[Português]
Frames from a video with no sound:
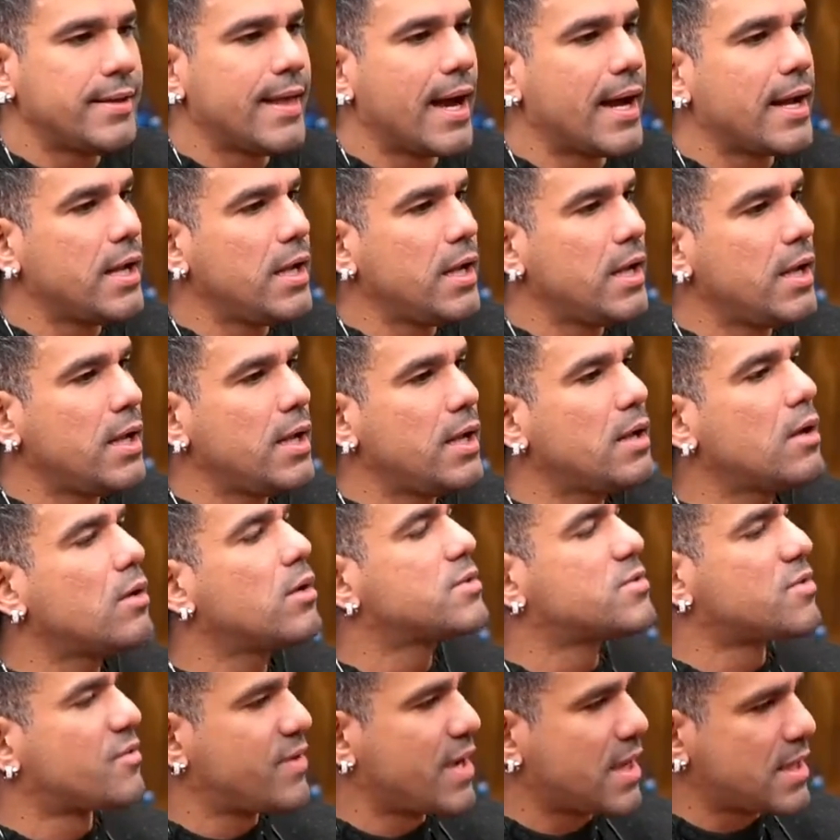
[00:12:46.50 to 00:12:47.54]
E daí
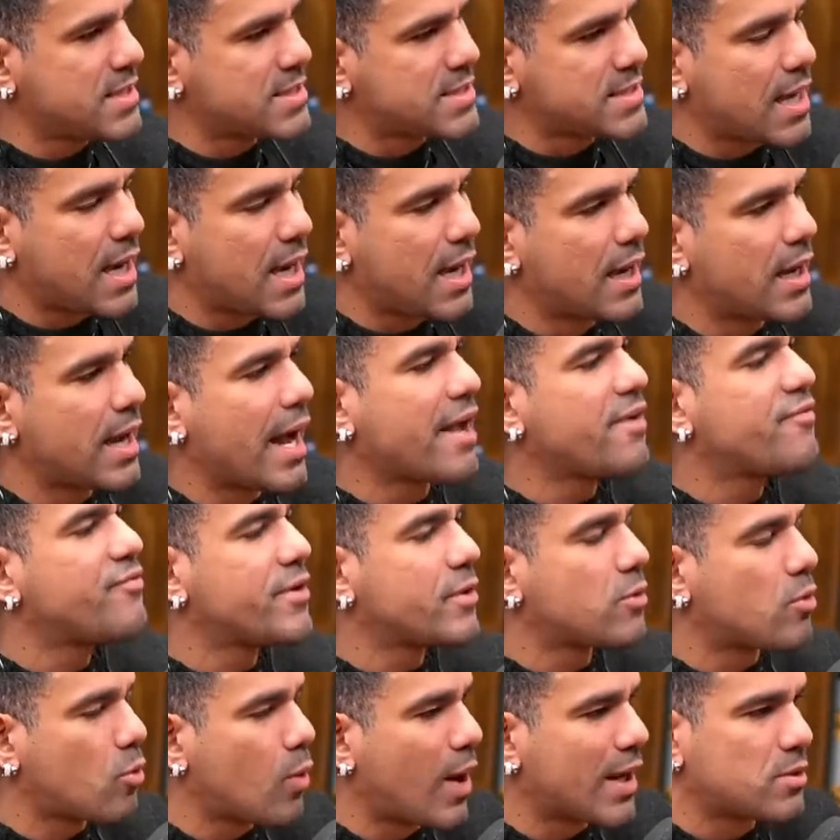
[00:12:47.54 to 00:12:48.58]
eu resolvi arriscar. Aí
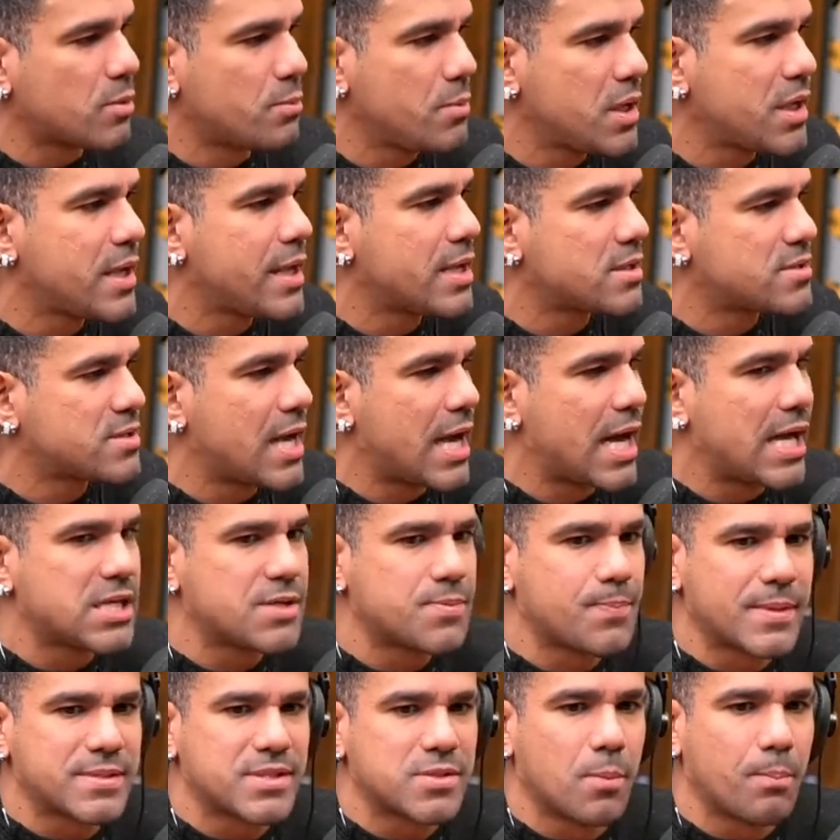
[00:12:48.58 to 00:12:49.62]
vim com 4.500
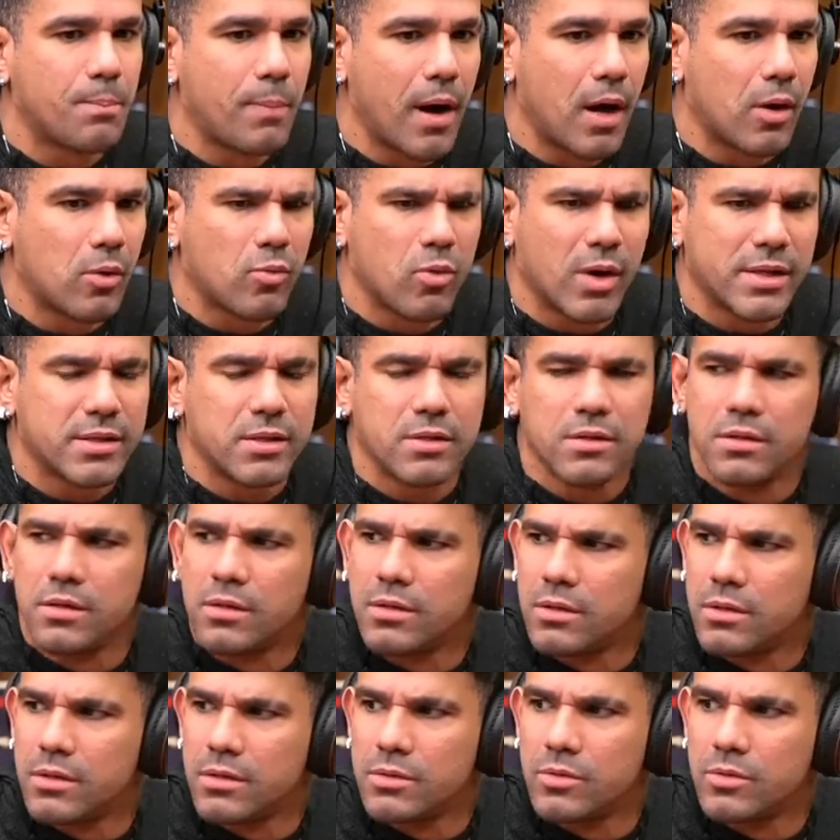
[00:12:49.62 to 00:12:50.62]
reais para São Paulo, 4...